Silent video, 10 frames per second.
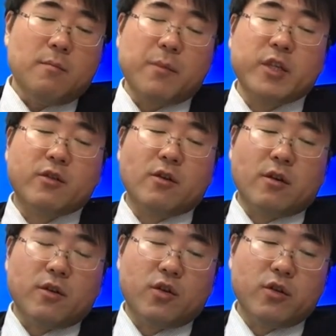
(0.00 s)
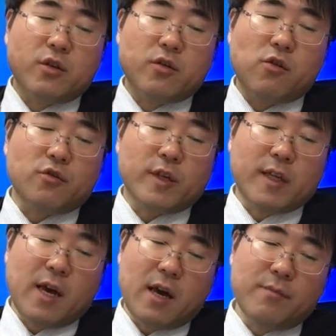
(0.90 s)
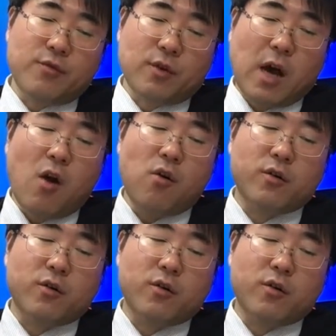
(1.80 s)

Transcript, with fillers: マップチェック中国の北半分河